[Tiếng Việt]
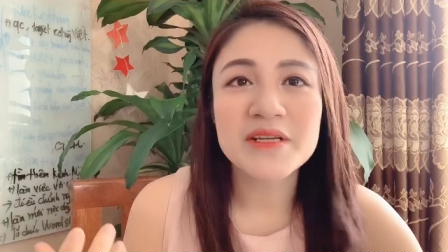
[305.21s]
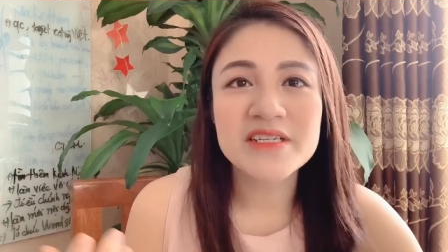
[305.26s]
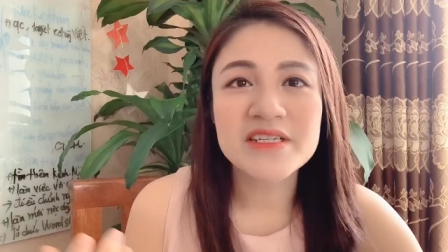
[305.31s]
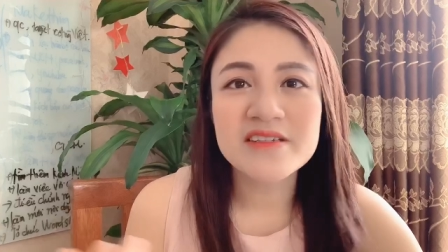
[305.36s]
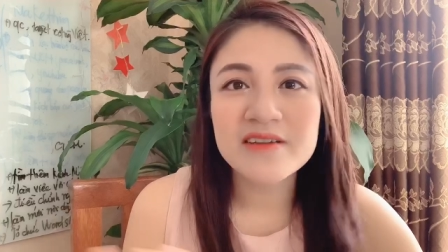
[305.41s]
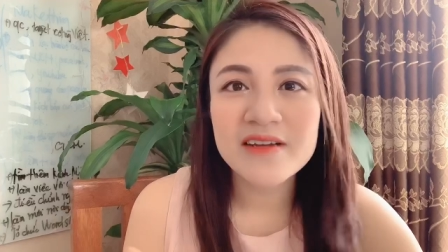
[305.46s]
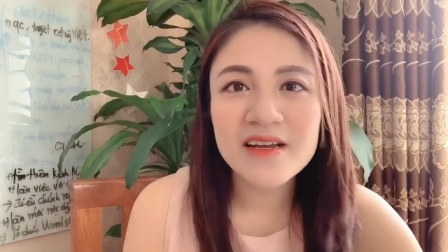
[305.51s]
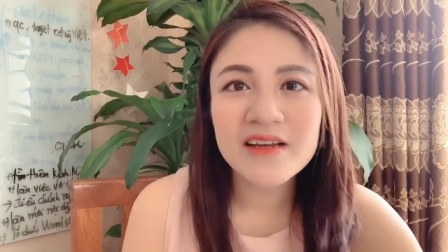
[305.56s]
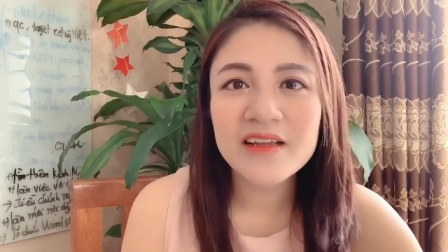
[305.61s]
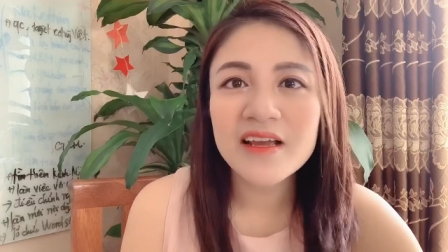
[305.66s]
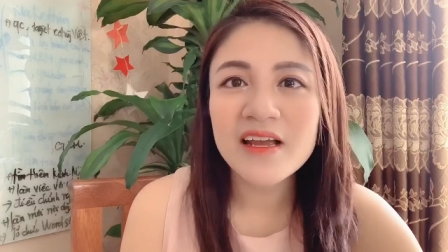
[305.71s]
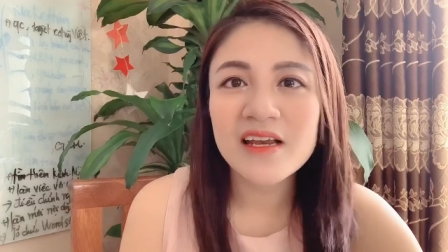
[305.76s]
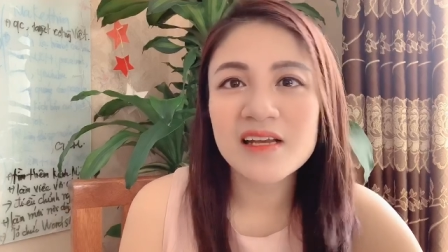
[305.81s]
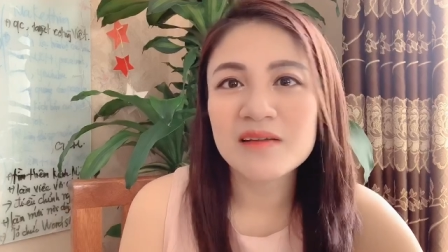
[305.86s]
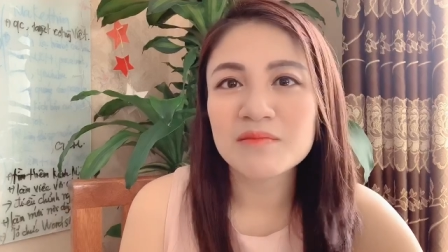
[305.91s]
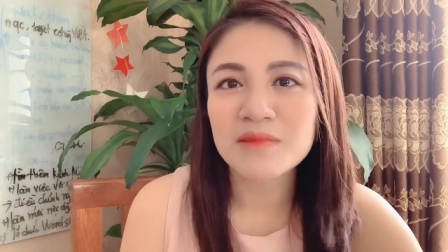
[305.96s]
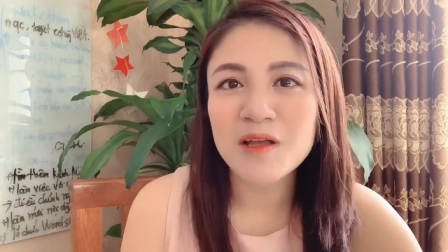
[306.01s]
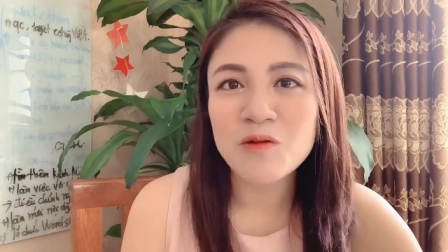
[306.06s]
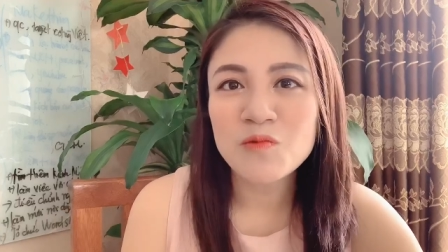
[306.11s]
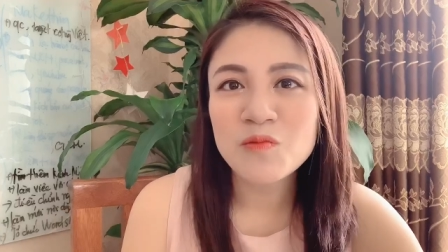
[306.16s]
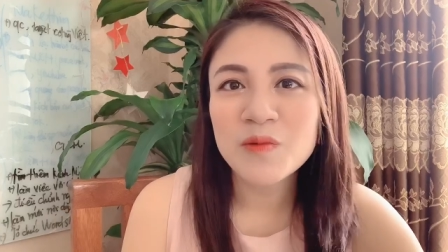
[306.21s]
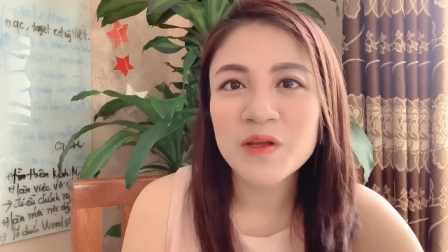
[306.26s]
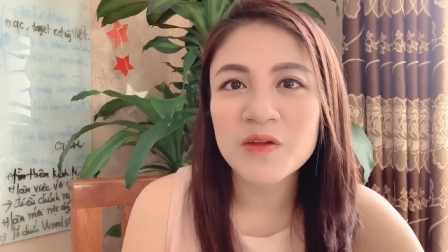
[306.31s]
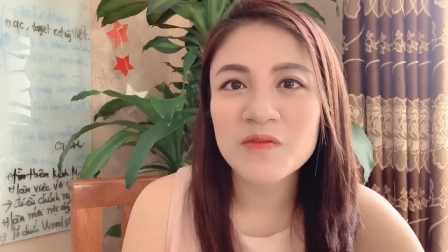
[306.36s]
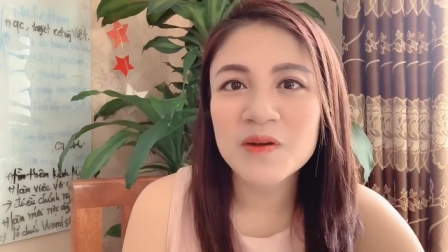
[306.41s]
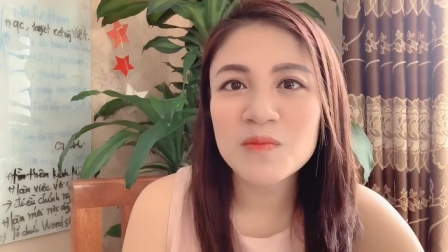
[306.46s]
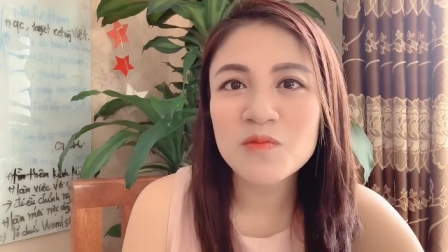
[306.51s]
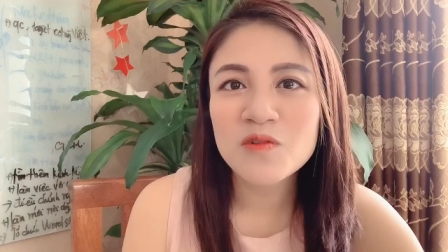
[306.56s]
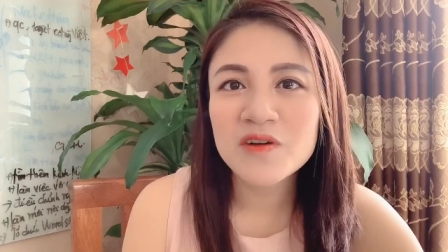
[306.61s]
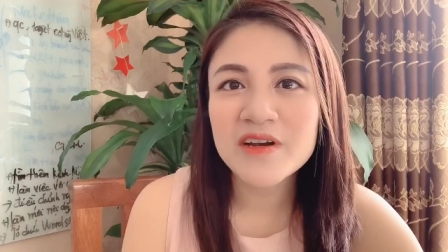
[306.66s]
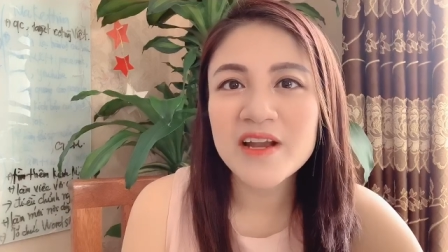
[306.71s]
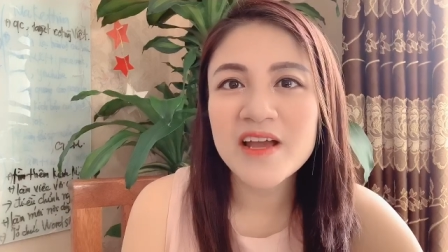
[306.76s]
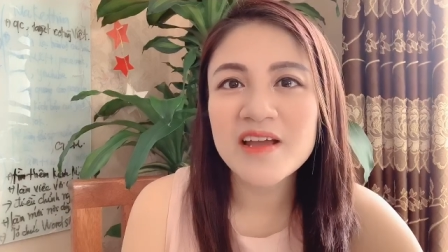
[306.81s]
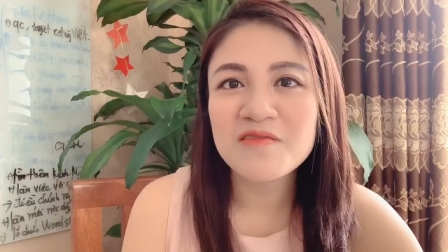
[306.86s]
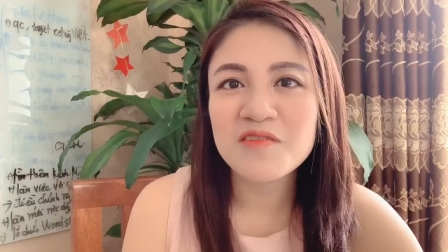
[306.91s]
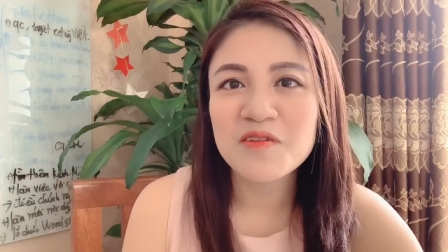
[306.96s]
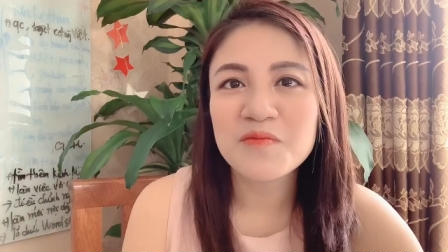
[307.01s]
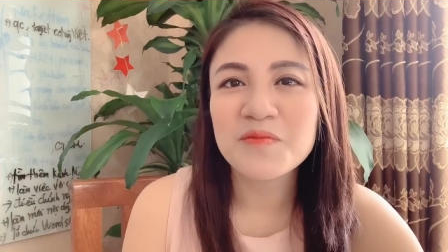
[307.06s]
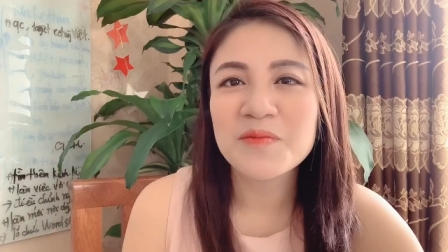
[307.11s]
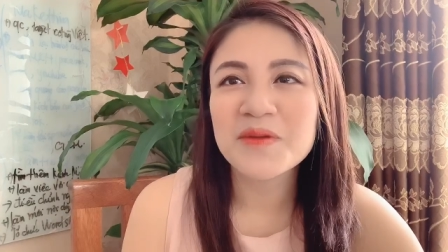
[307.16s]
chưa đến kỳ làm tóc, mình vẫn muốn
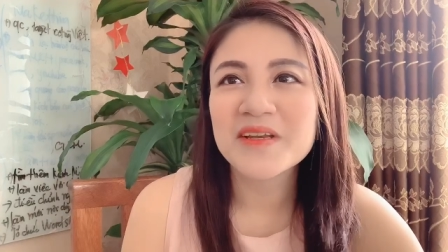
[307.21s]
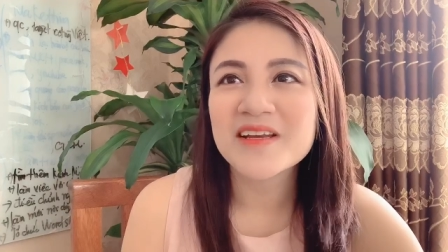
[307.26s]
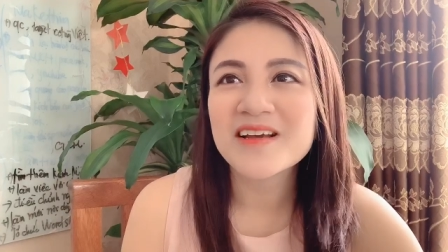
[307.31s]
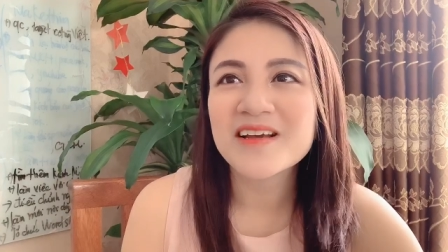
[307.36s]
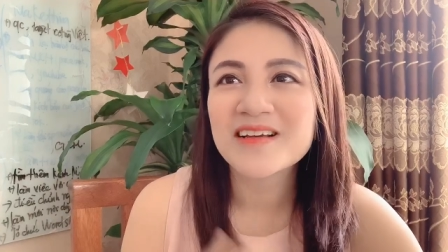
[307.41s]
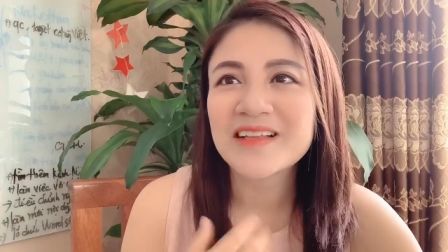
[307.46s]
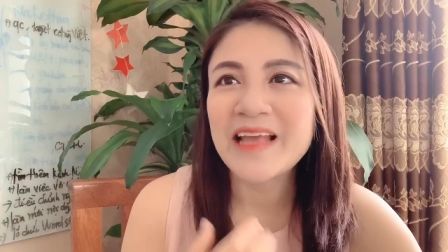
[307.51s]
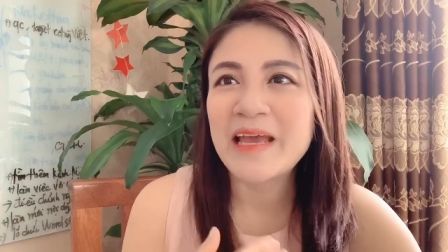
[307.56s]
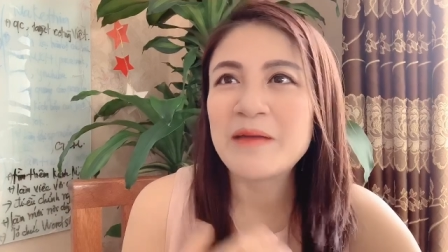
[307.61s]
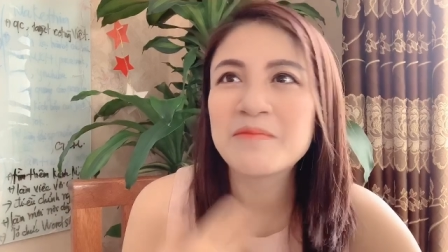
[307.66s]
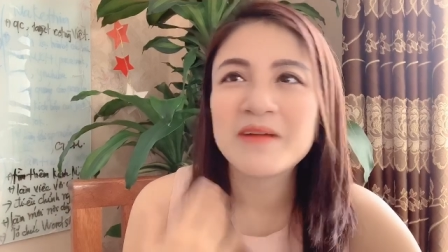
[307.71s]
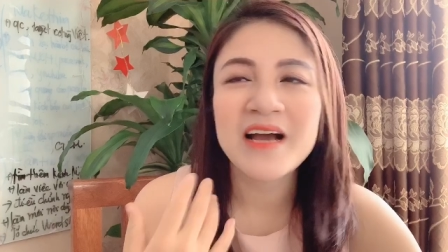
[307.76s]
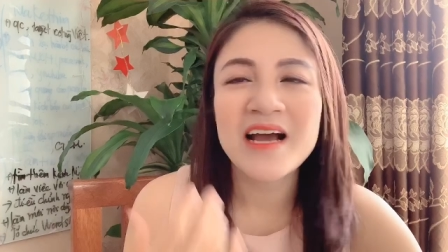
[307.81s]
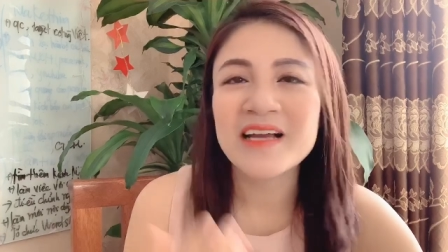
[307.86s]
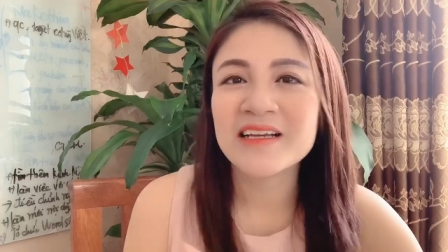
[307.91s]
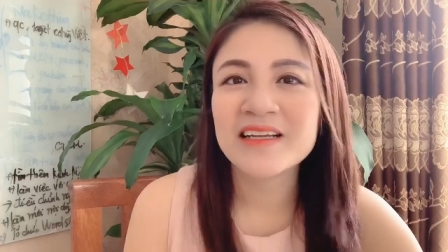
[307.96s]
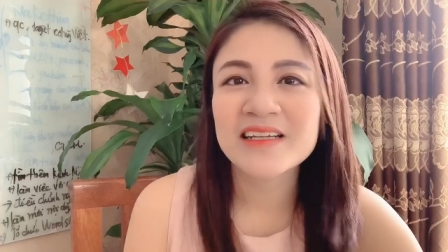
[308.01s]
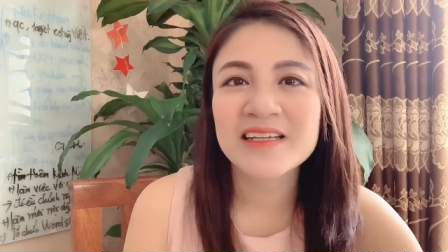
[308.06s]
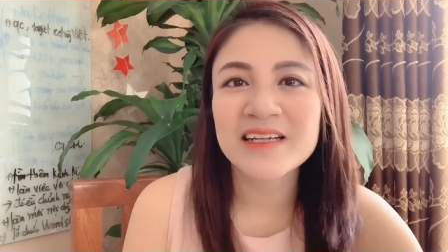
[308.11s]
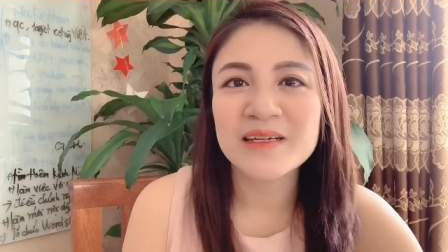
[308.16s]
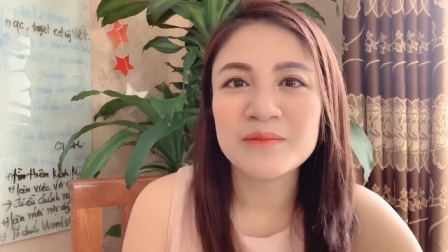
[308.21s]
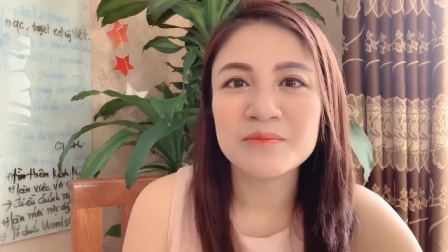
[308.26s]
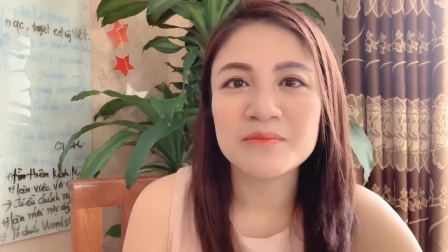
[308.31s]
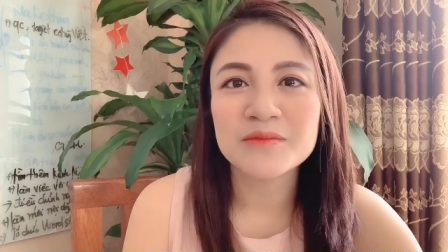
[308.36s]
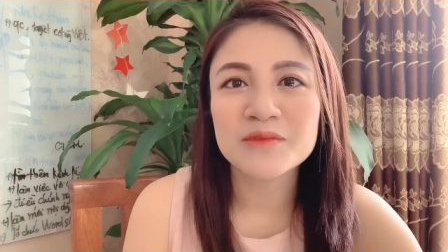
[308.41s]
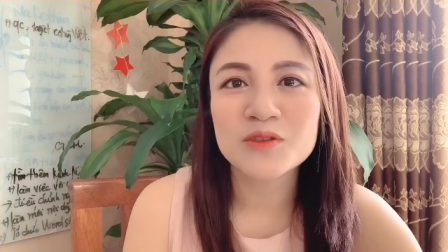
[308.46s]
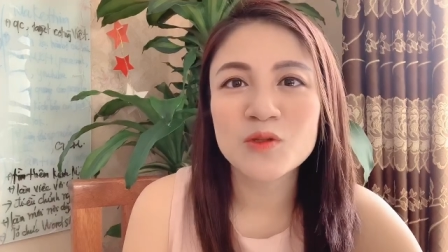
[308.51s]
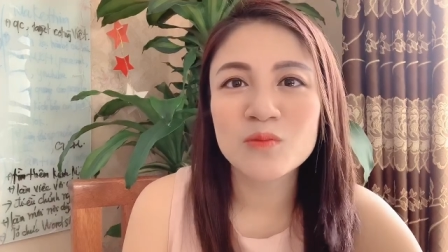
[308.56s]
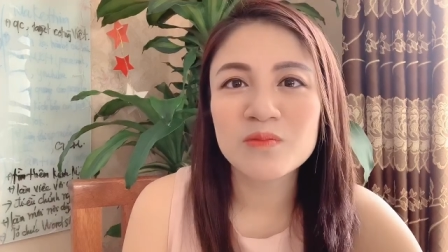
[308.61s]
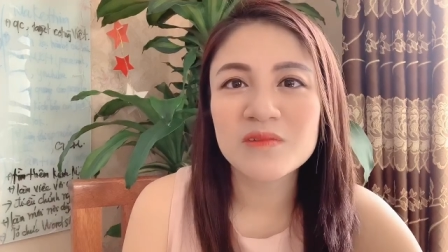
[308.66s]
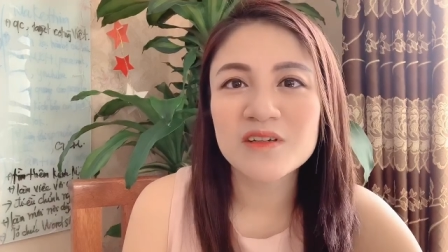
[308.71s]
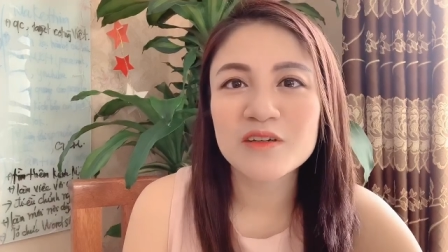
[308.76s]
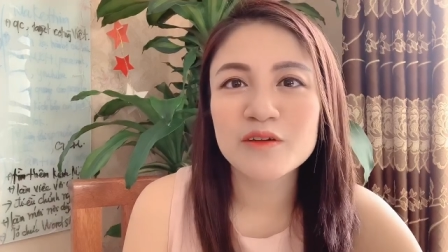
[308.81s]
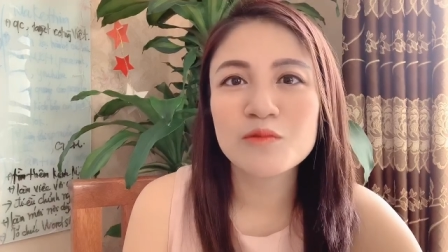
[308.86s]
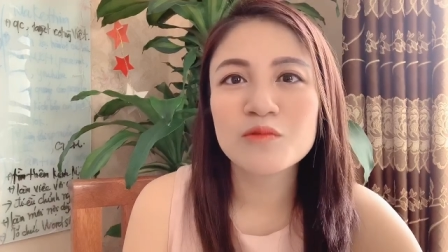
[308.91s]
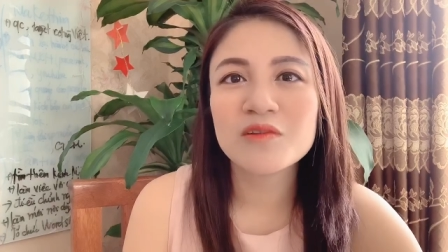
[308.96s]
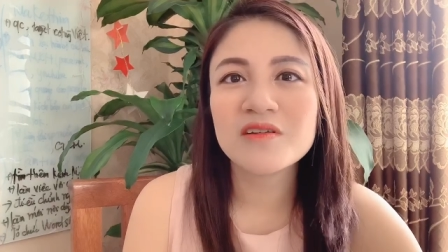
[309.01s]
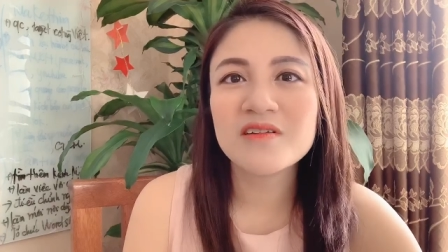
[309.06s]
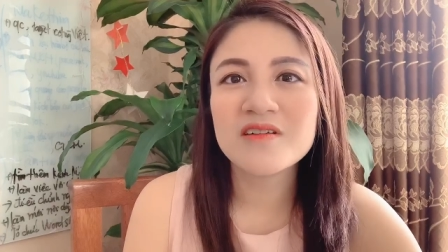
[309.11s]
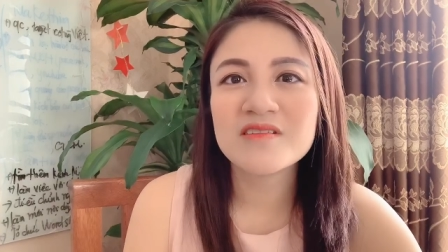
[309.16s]
đến vì mình đang thèm khát cái cảm xúc được
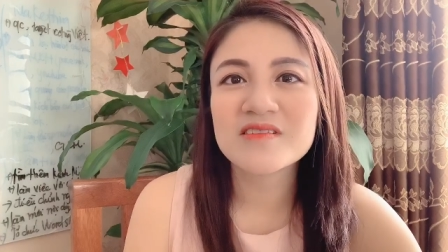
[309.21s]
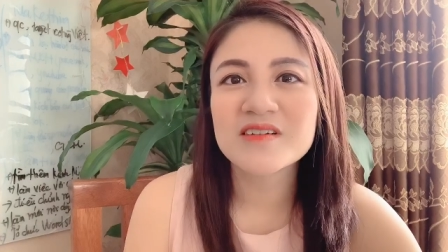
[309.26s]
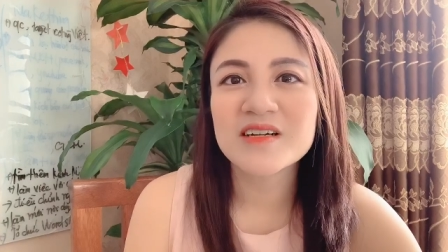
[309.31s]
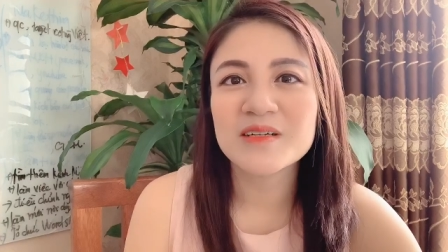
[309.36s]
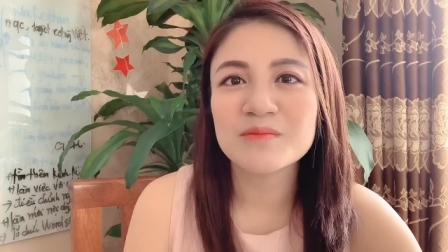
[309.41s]
yêu thương,